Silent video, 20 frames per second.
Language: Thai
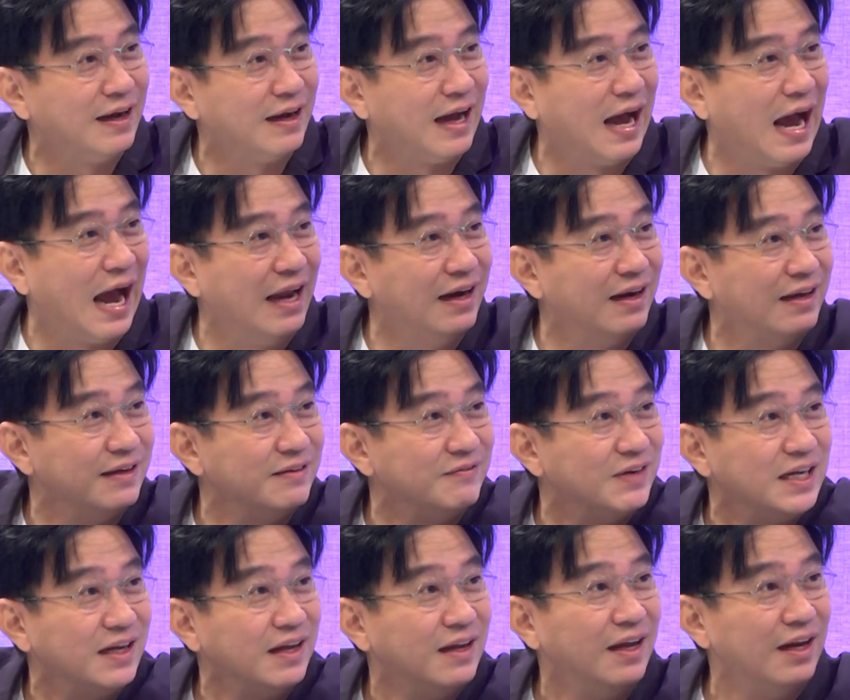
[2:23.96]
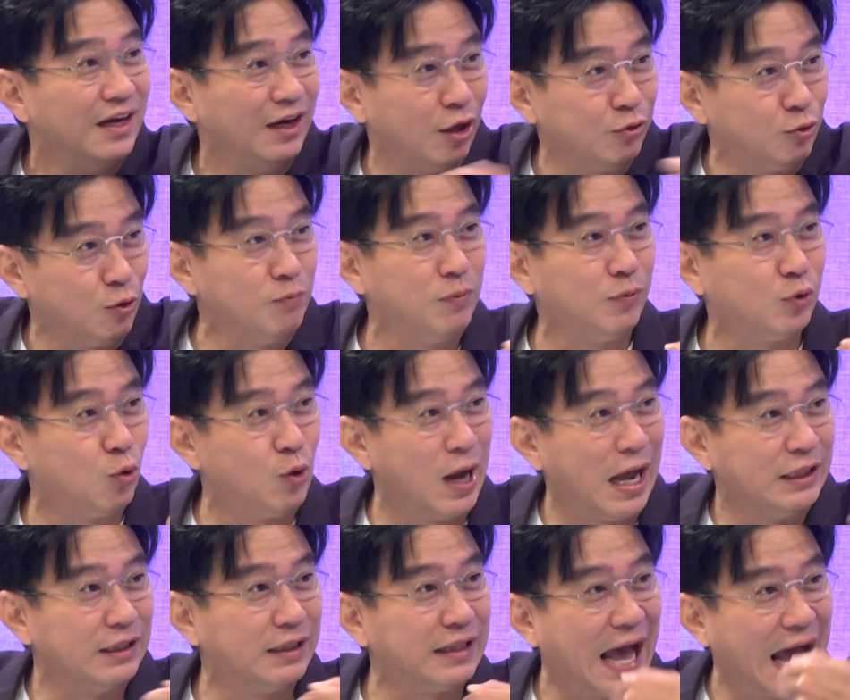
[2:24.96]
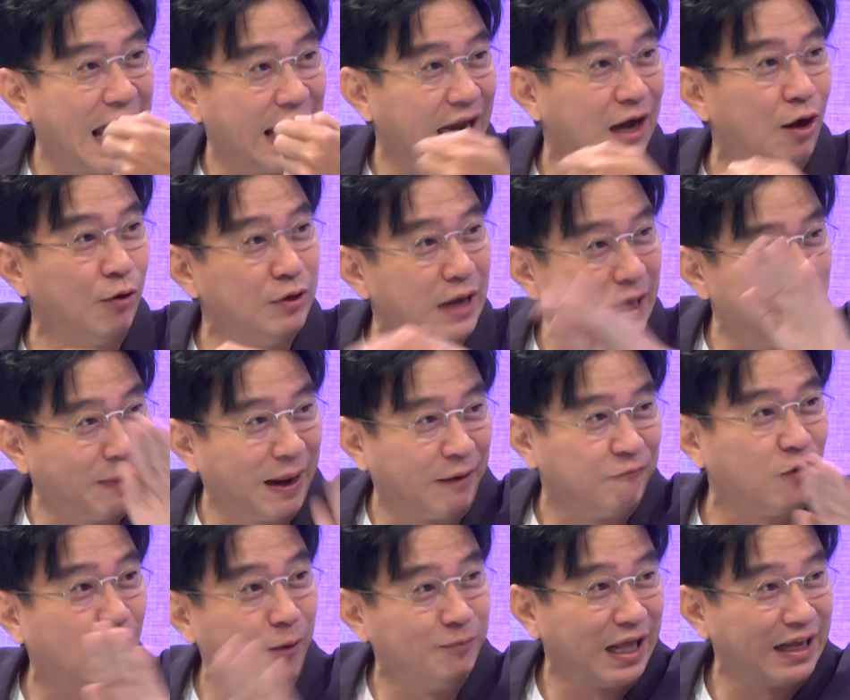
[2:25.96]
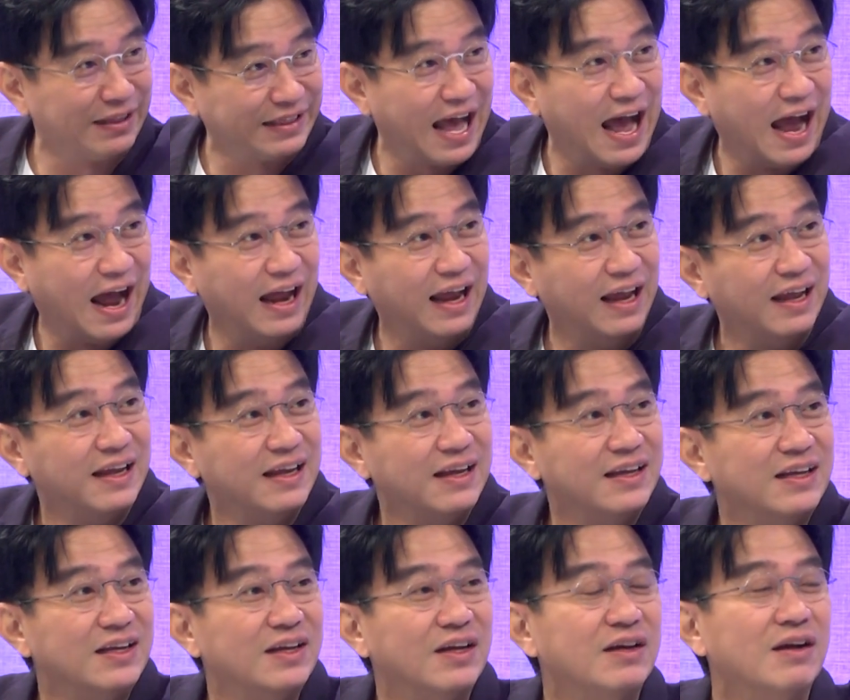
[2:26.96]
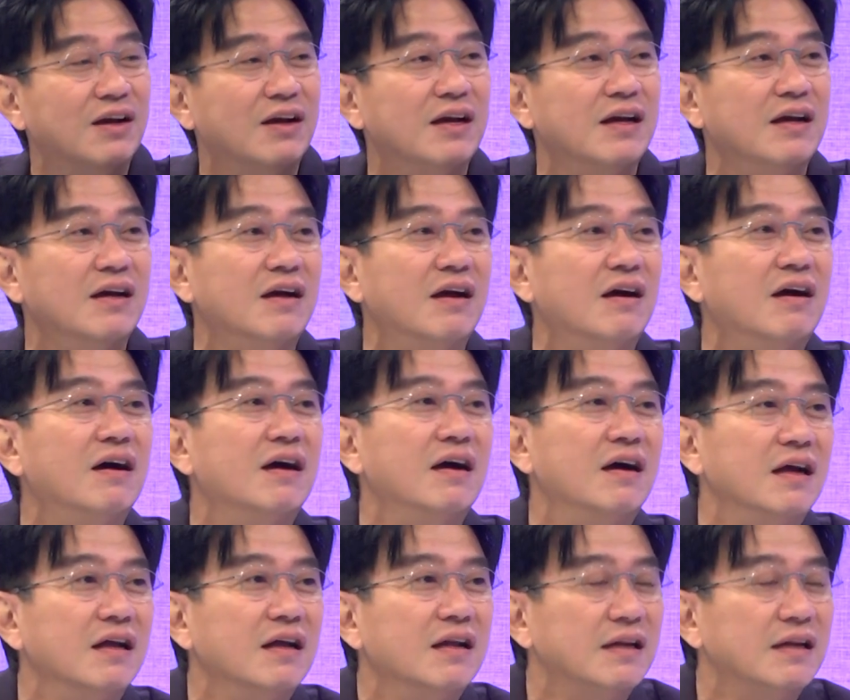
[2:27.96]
ยังไงขายเลยใช่ไหมใช่ค่ะทุกอันถ่ายเขาในแพลตฟอร์มต่างๆใช่ค่ะถูกต้องค่ะ